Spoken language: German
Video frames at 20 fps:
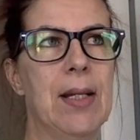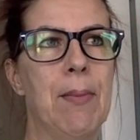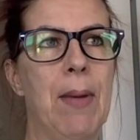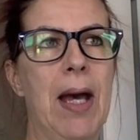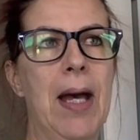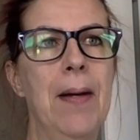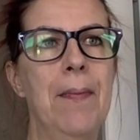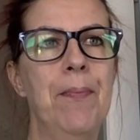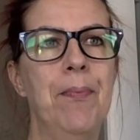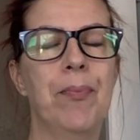
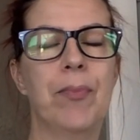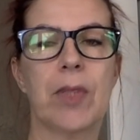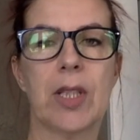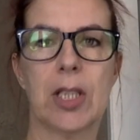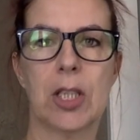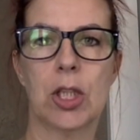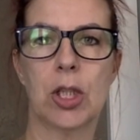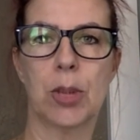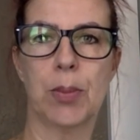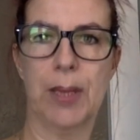Mai,
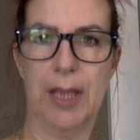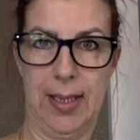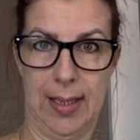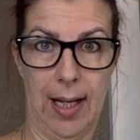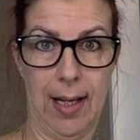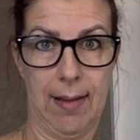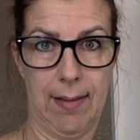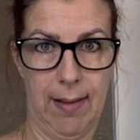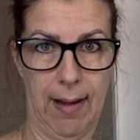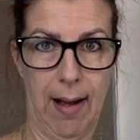sprich
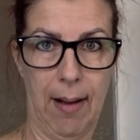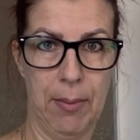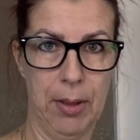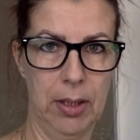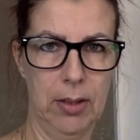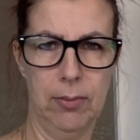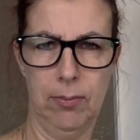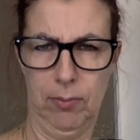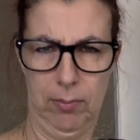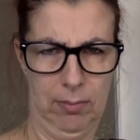Tag der
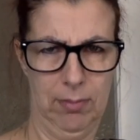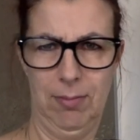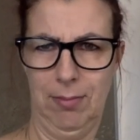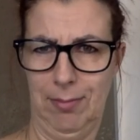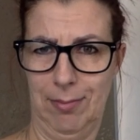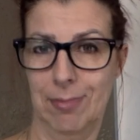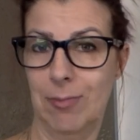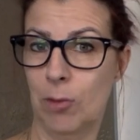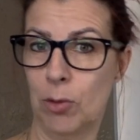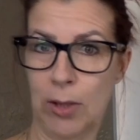Arbeit
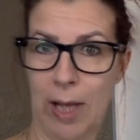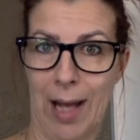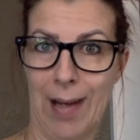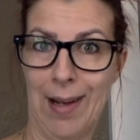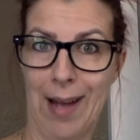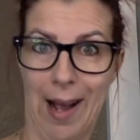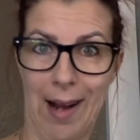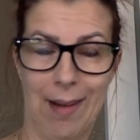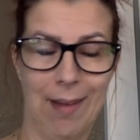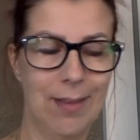und
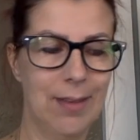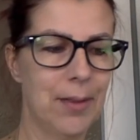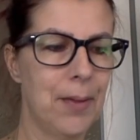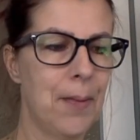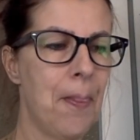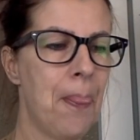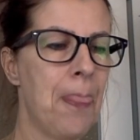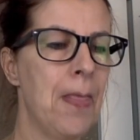keiner hackelt.